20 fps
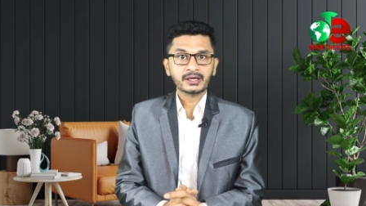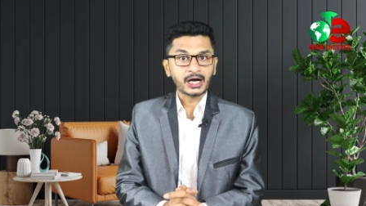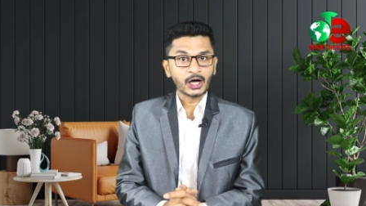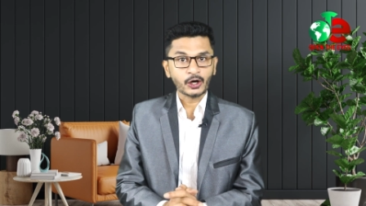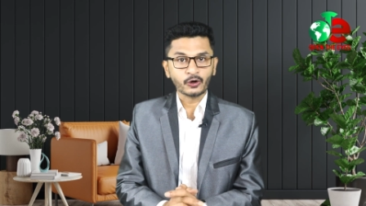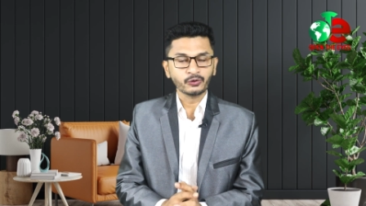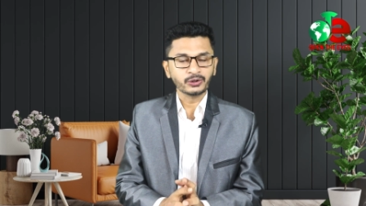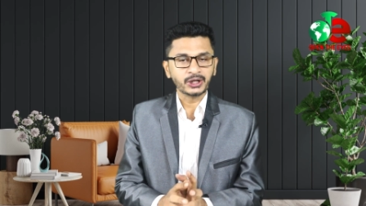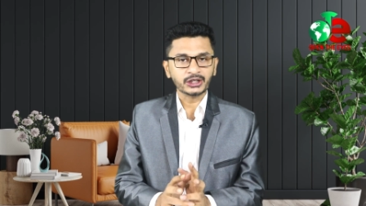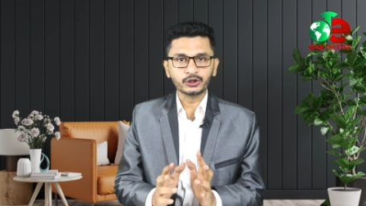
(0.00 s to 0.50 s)

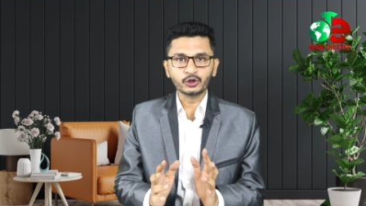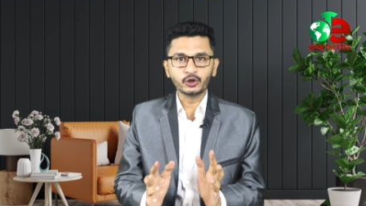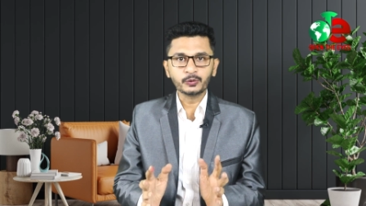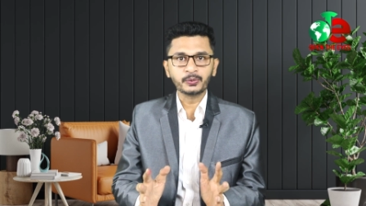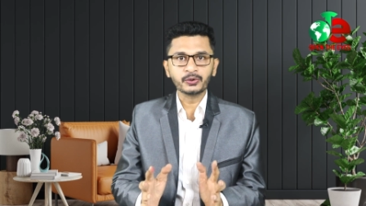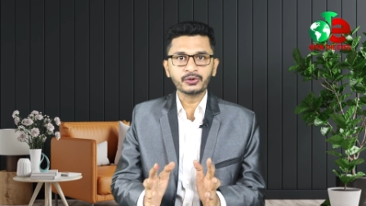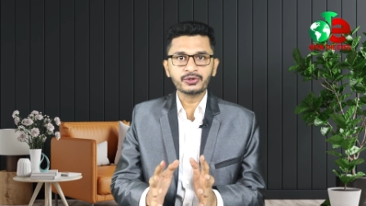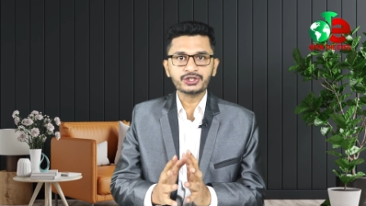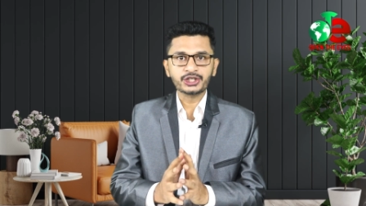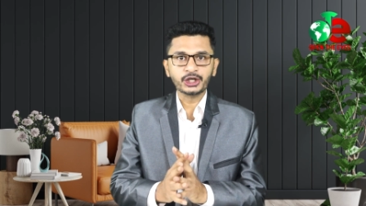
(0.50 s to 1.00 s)
কারণ তাদের
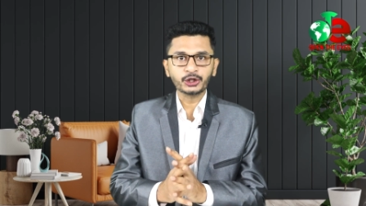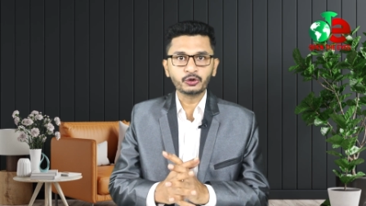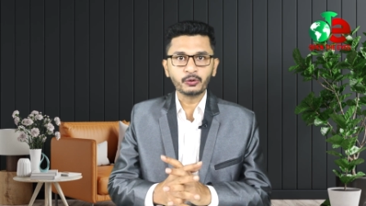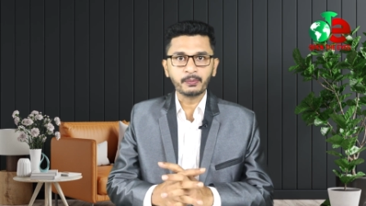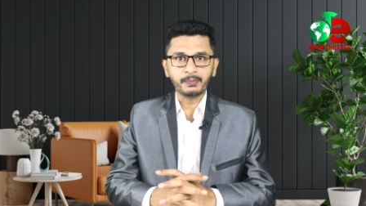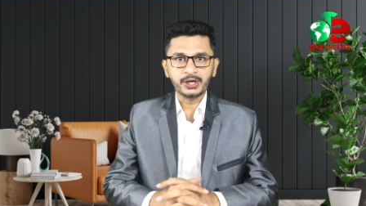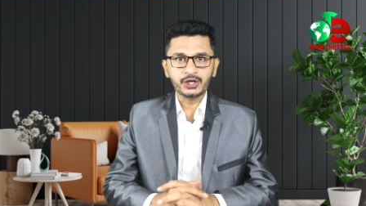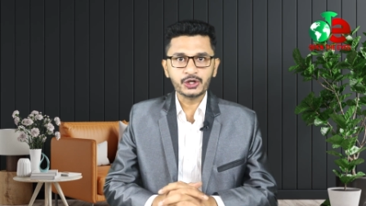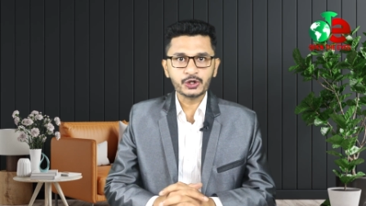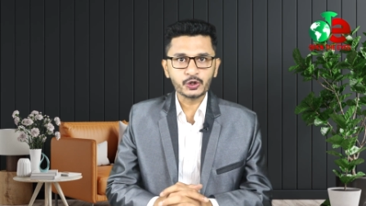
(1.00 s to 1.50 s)
উপর যেহেতু
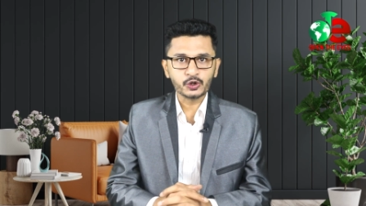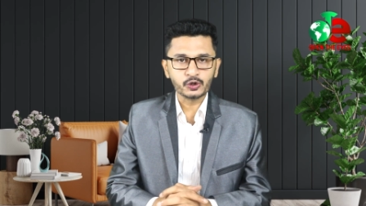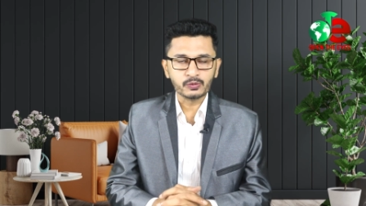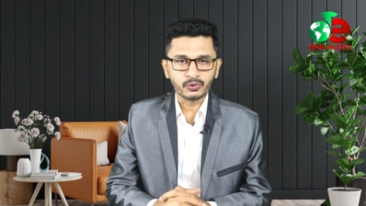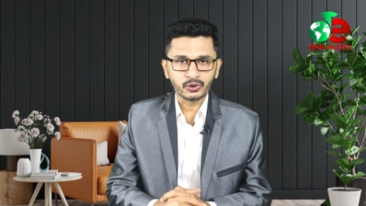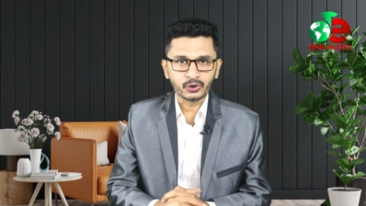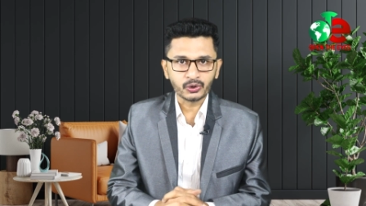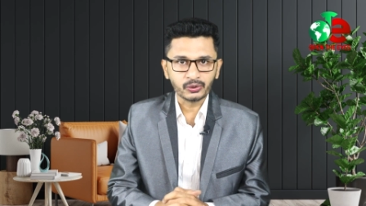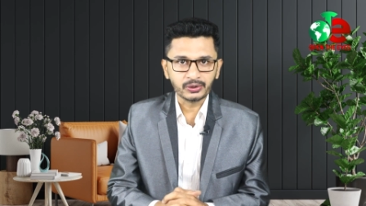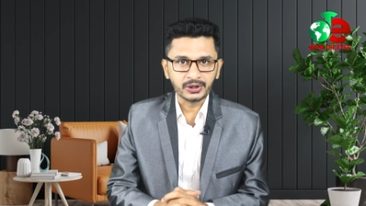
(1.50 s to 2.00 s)
বিশ্ব
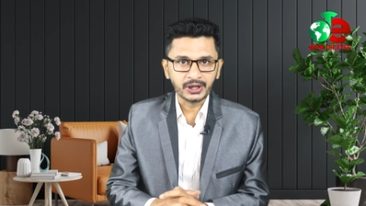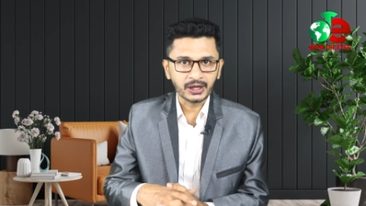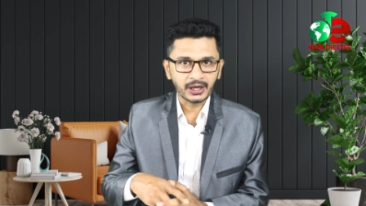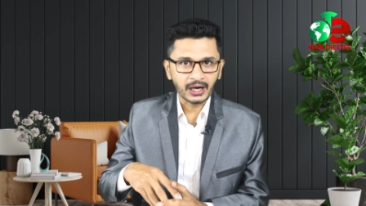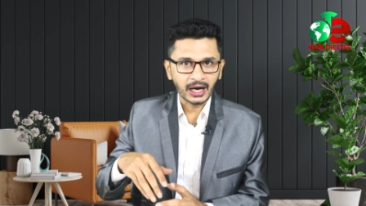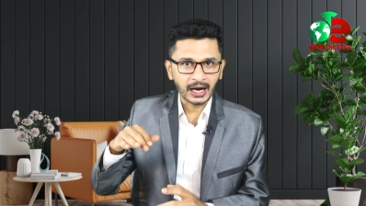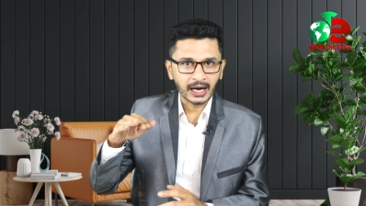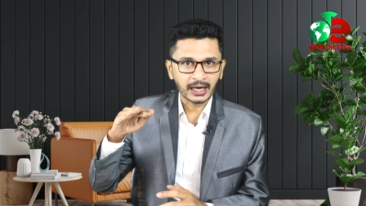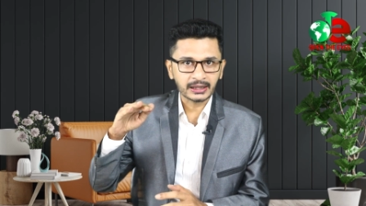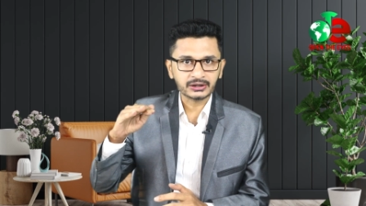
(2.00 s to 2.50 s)
মোরলদের
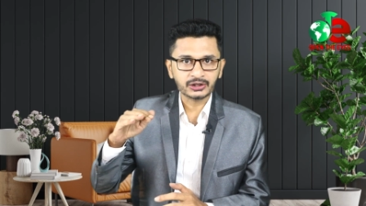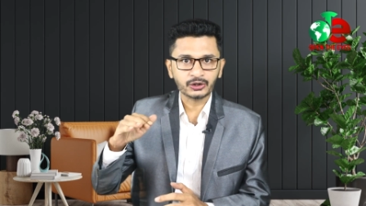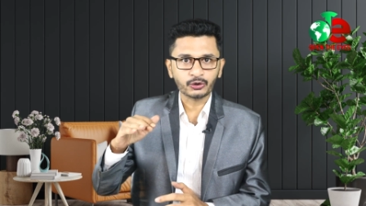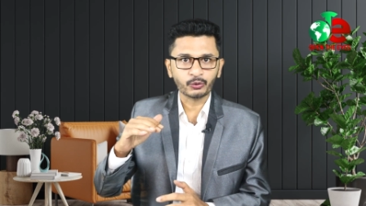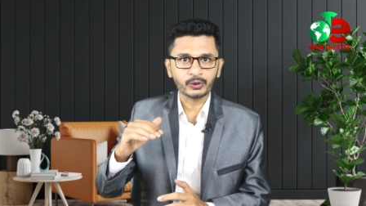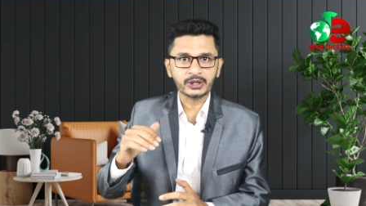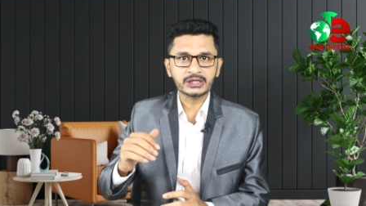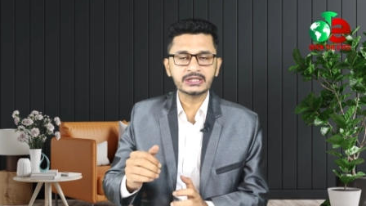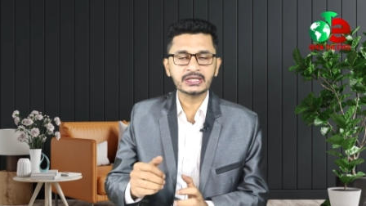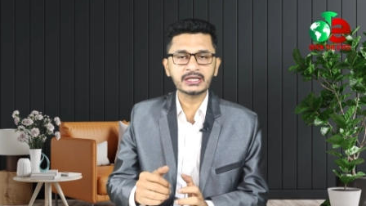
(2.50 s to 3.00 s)
হাত
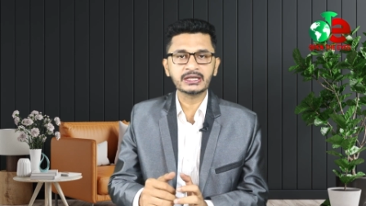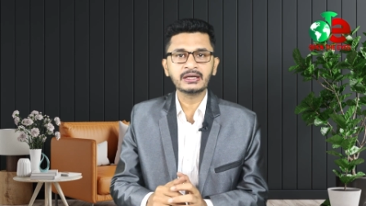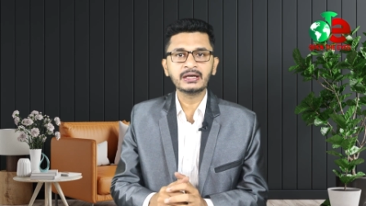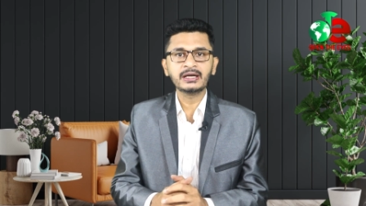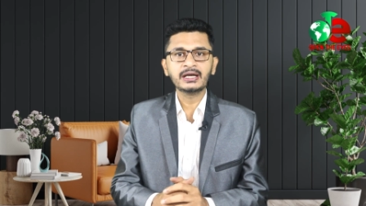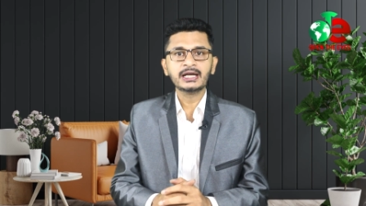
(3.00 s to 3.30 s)
রয়েছে